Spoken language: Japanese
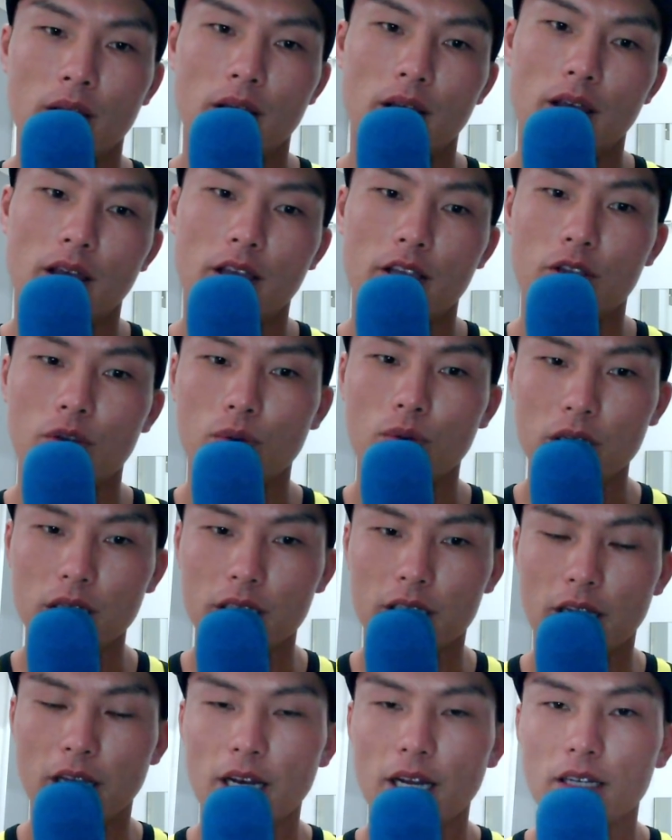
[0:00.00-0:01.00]
えー、よ
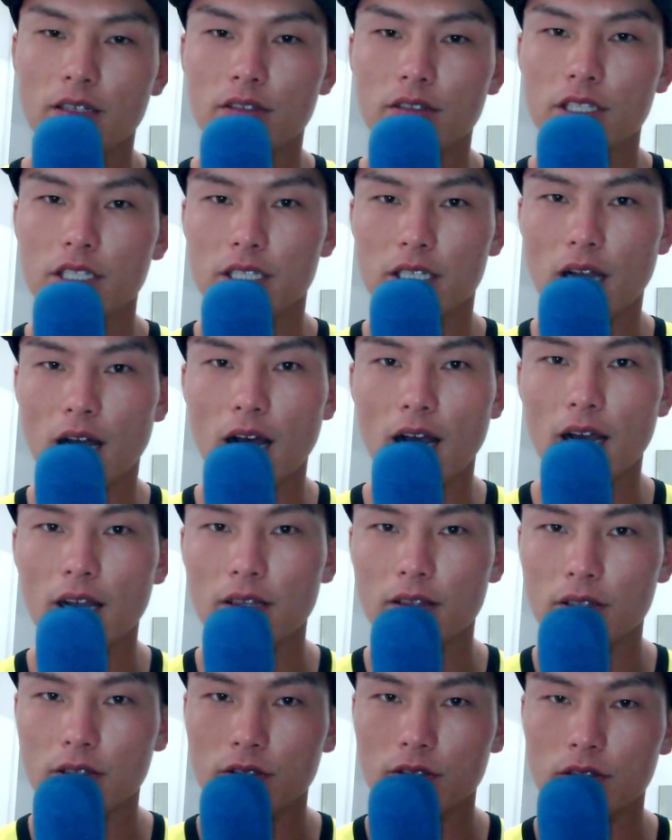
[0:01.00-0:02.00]
り下落率が上
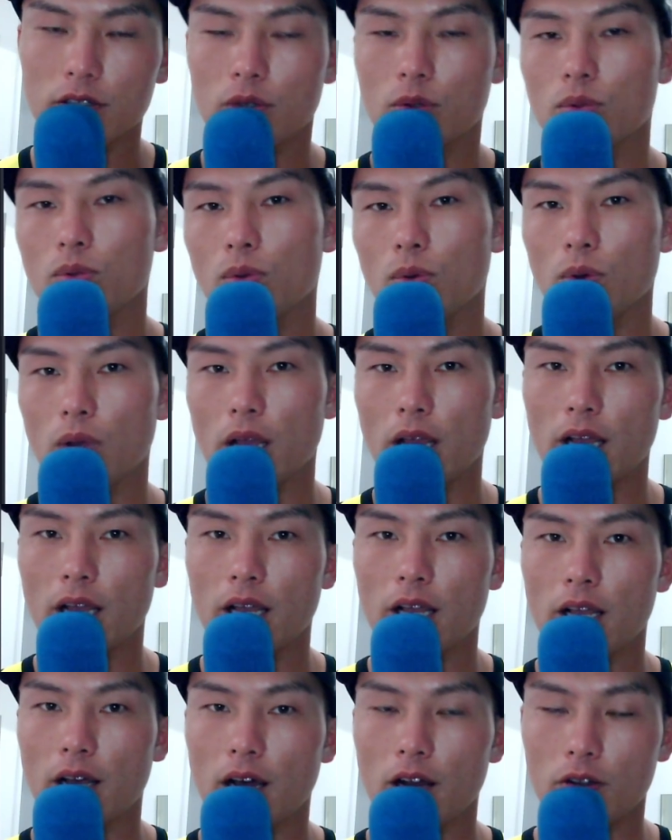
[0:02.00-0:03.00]
がってるってことを、
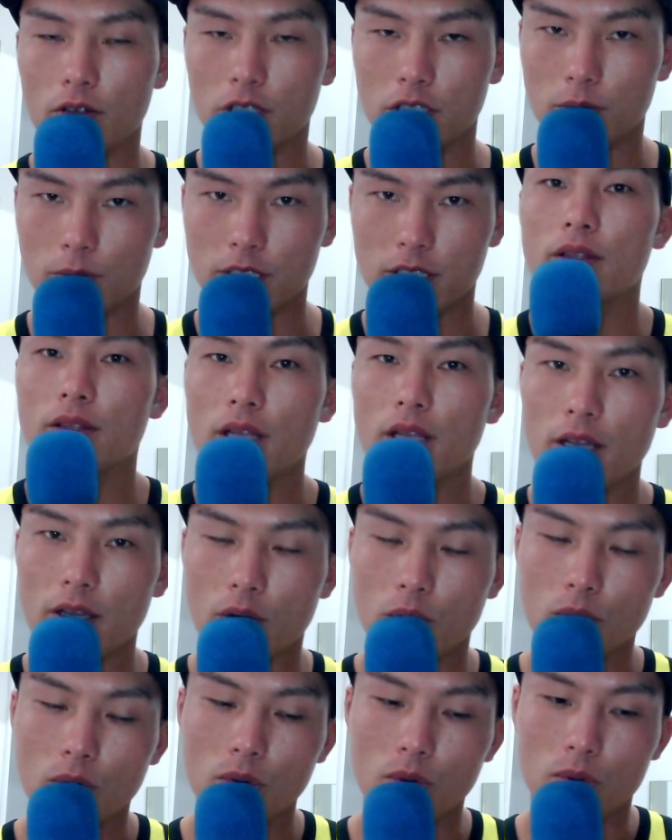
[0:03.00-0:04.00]
えー、表してます。で、
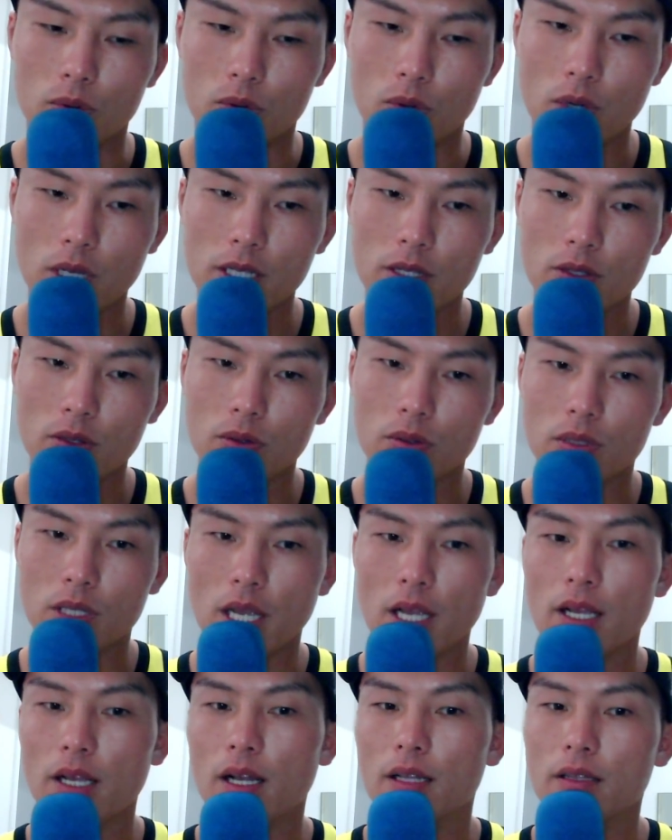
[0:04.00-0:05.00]
このトレンドの
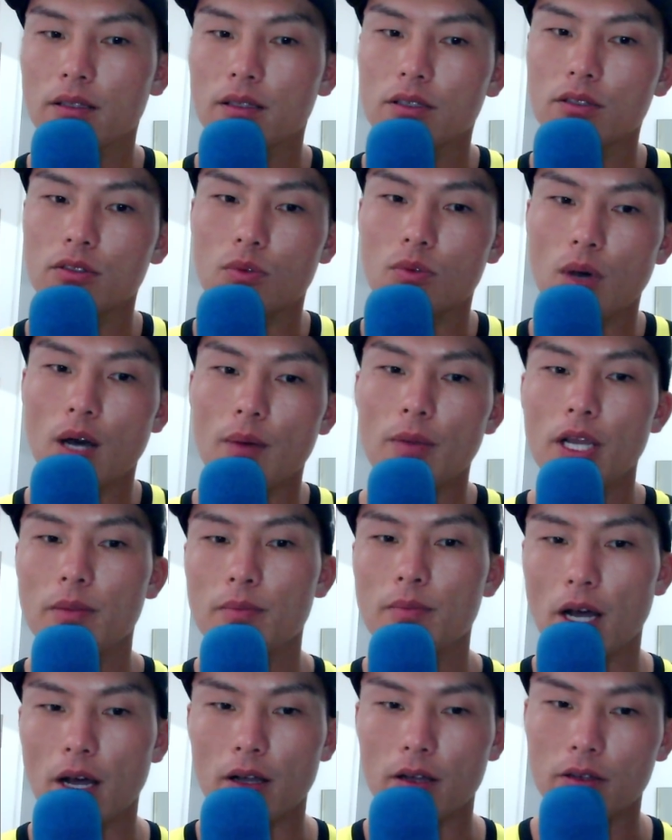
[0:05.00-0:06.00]
転換っていうのは、まあ、
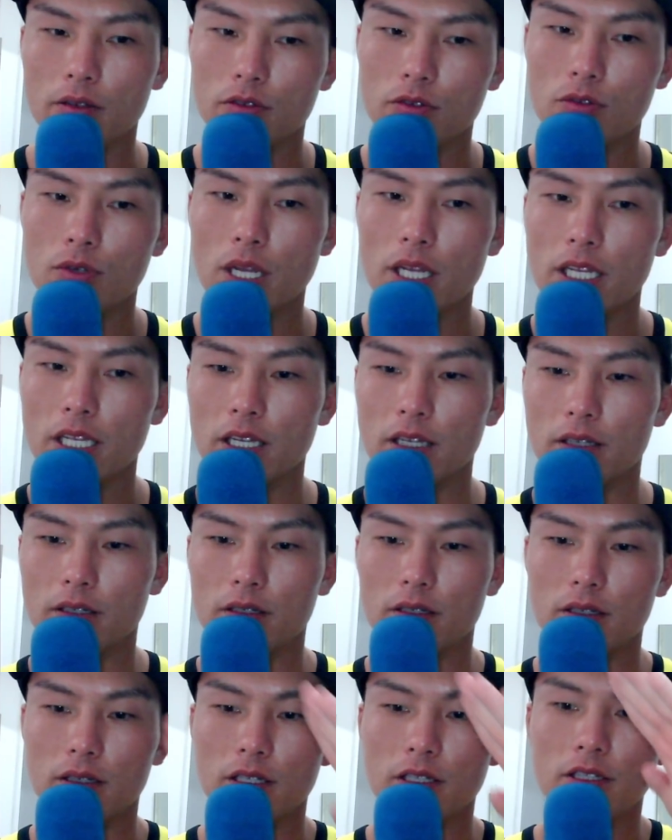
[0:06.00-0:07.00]
今上に
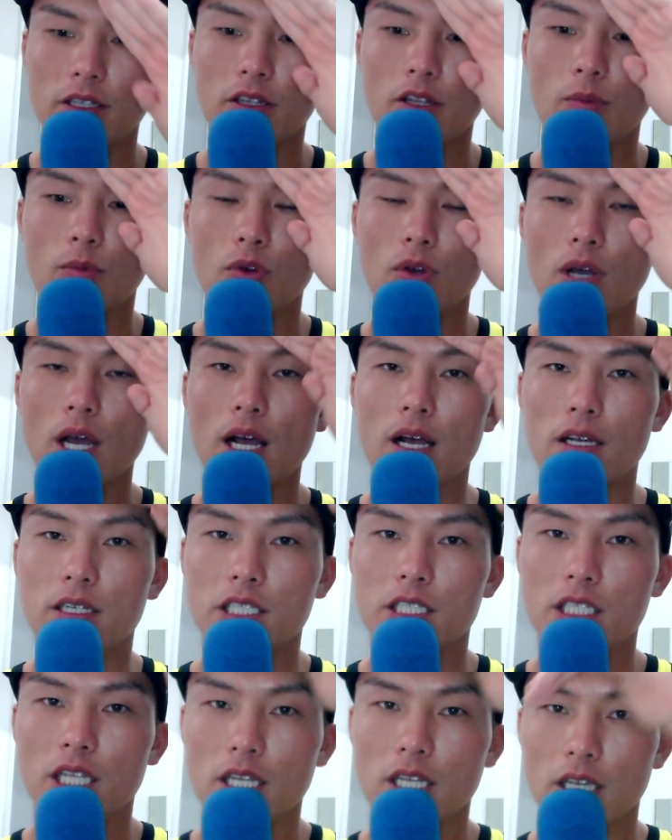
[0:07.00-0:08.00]
行ってたものが
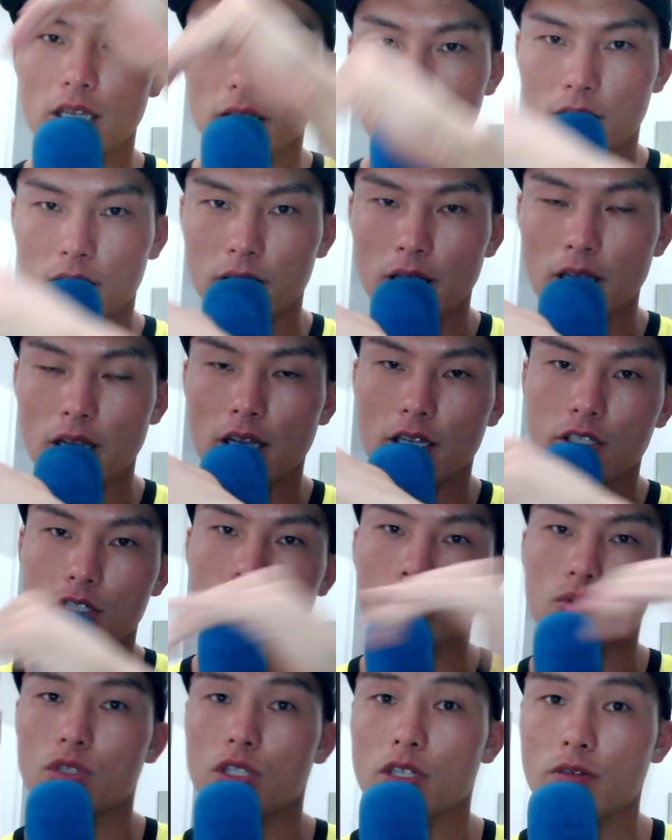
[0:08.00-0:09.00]
下に転換し
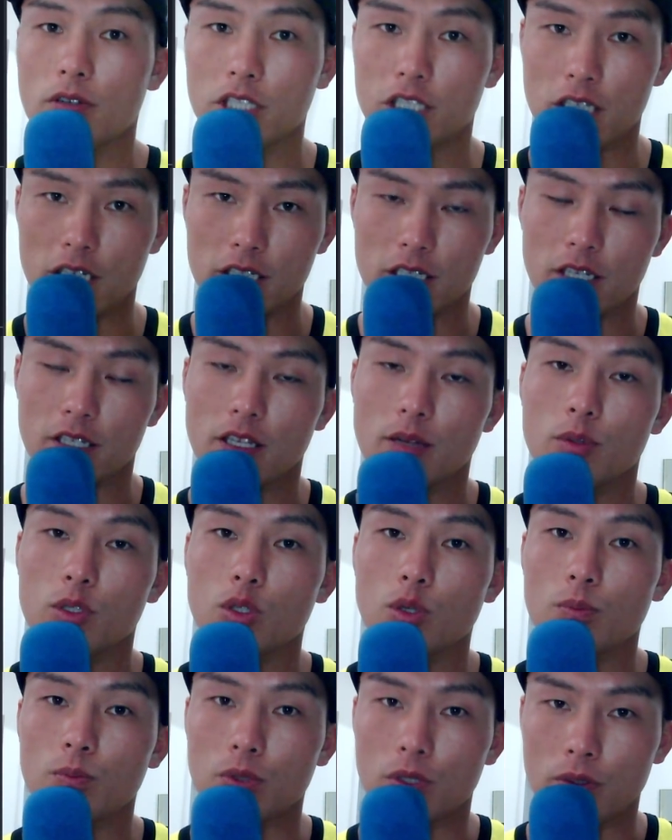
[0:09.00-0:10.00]
ようとしてるわけじゃないですか。
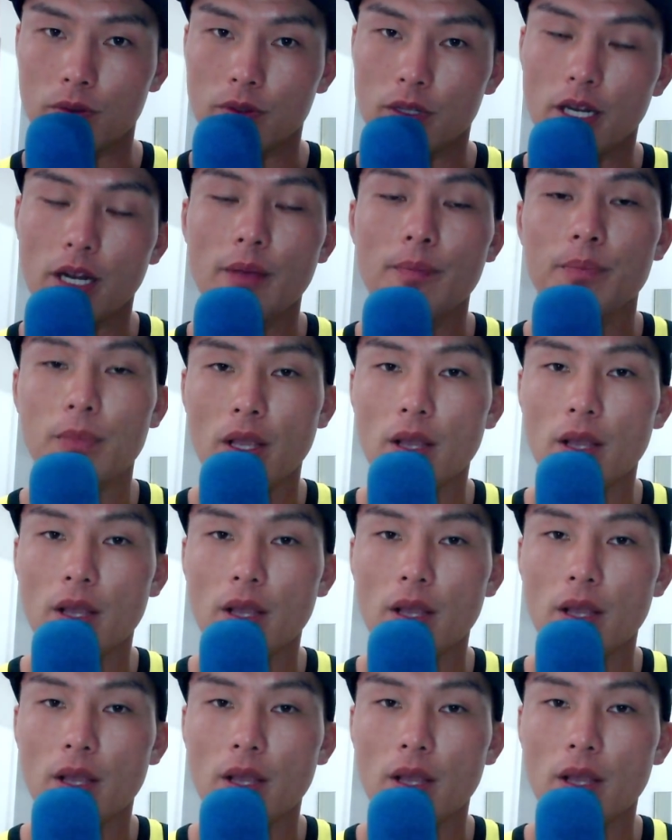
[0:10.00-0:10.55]
ダブルトップでね。